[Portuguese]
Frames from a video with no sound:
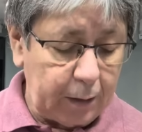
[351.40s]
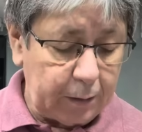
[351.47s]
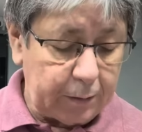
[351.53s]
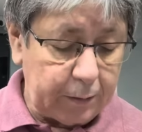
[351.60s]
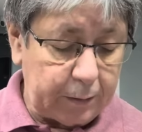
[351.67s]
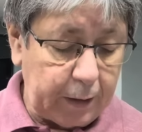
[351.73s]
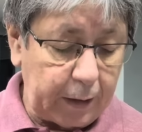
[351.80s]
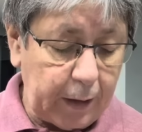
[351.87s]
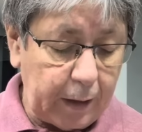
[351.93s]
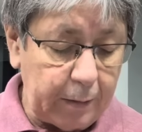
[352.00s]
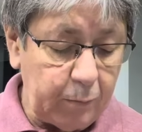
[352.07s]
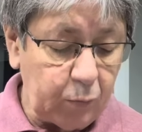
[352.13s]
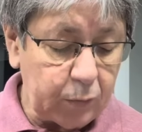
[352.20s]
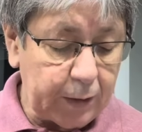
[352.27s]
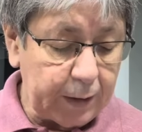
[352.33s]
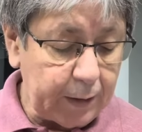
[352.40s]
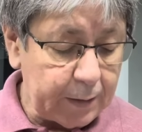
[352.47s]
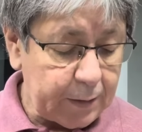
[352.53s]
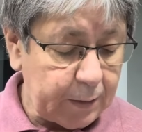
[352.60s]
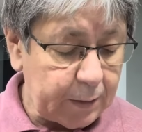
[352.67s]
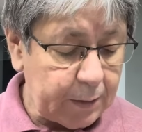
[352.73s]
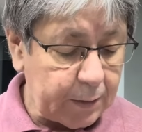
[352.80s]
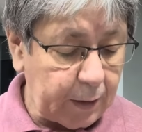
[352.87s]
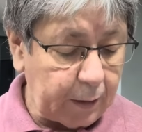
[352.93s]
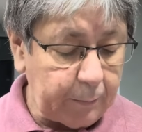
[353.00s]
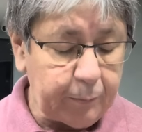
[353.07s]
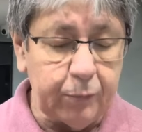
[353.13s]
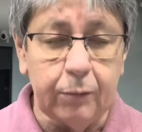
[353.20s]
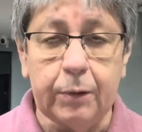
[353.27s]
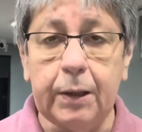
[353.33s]
Tem aí mudanças, né,
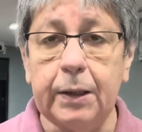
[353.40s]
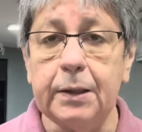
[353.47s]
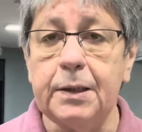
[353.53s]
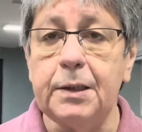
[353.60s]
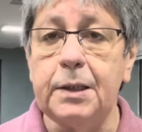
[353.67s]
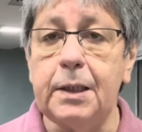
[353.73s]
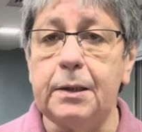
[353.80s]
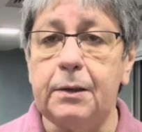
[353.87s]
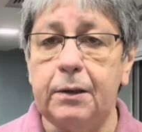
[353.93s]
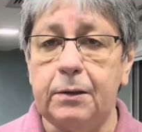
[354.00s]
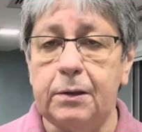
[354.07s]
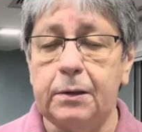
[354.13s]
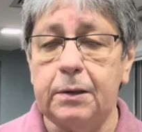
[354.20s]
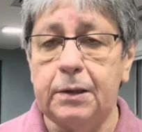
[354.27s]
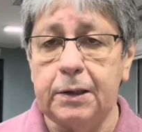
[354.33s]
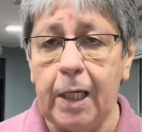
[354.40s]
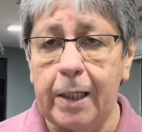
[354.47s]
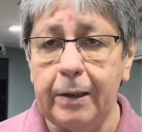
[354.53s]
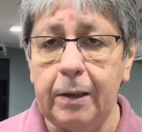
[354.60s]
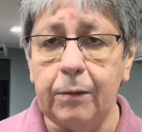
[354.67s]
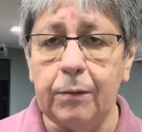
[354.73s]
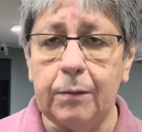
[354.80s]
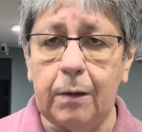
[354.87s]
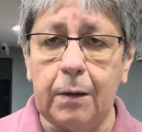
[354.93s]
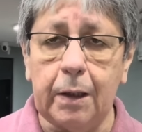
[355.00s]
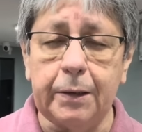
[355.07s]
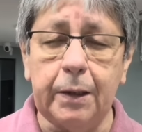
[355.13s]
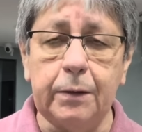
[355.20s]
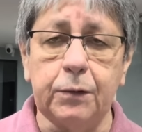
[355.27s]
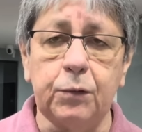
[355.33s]
porque saíram
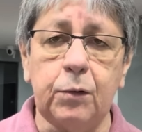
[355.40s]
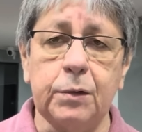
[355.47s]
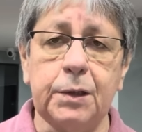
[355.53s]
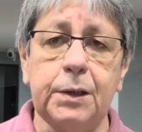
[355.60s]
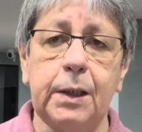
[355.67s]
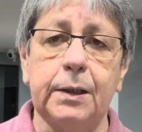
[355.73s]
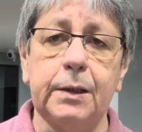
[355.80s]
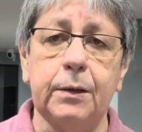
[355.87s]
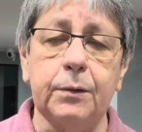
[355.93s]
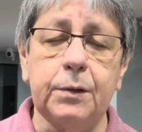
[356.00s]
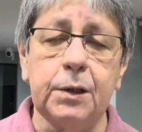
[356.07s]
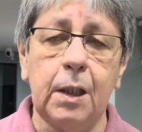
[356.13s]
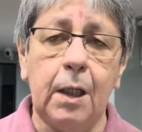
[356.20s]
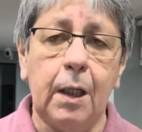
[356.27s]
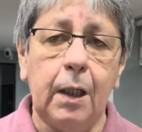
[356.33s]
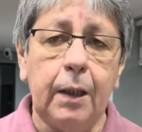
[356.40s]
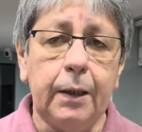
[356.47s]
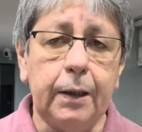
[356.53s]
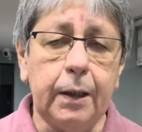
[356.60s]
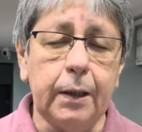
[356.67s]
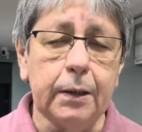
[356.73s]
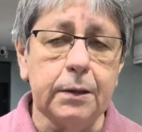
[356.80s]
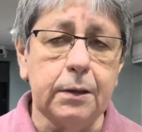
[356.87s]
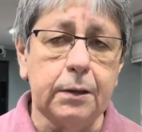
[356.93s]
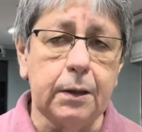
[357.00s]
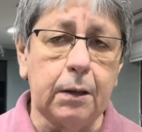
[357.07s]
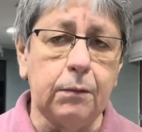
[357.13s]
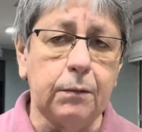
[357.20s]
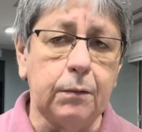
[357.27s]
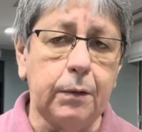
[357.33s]
aqueles conselheiros e
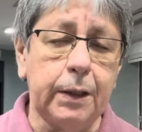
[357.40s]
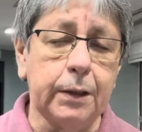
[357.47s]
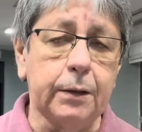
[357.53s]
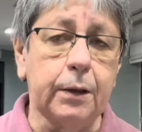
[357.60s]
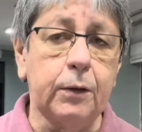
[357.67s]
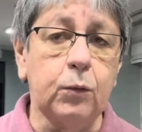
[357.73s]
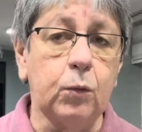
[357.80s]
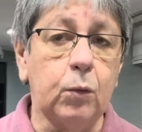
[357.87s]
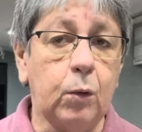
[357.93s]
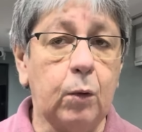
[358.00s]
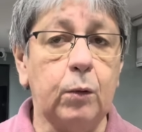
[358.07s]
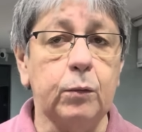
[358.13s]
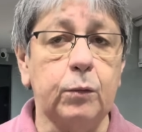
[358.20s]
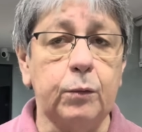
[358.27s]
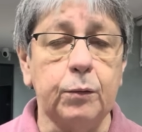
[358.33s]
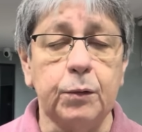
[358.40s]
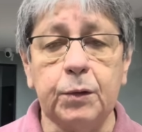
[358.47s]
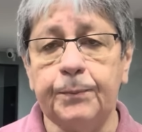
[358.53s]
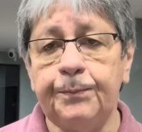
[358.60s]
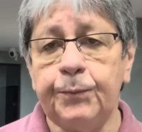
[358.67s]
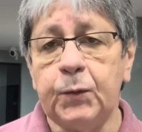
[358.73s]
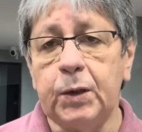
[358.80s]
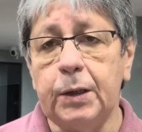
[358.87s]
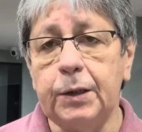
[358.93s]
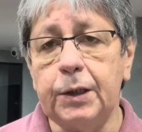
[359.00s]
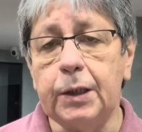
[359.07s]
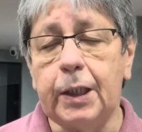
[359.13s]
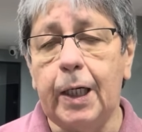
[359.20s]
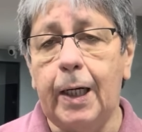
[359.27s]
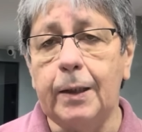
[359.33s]
estão entrando outros
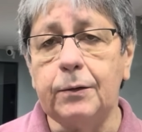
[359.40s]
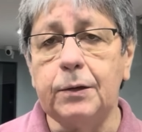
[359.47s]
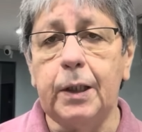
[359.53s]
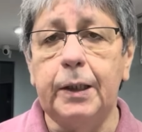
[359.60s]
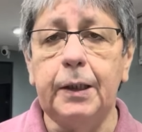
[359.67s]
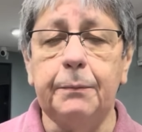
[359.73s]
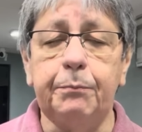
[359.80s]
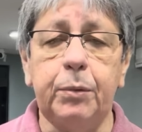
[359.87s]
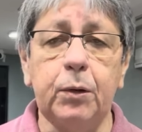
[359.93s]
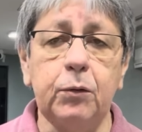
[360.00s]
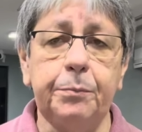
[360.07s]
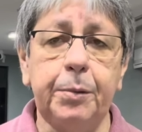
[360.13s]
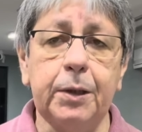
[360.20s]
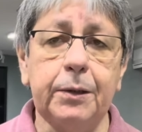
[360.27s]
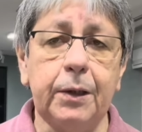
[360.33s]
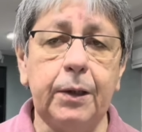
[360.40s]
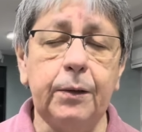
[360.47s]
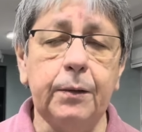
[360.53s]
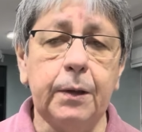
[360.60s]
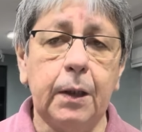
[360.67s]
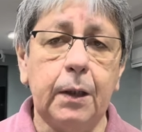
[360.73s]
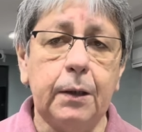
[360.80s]
indicados aí pelo Pedrinho,